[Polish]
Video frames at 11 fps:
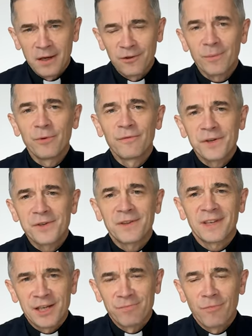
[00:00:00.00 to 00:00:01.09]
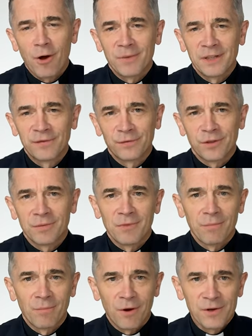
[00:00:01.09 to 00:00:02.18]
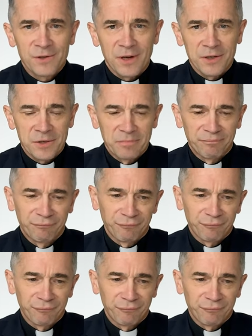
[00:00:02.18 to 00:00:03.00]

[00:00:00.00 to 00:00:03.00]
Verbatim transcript: I to był właśnie taki moment, w którym Mojżesz,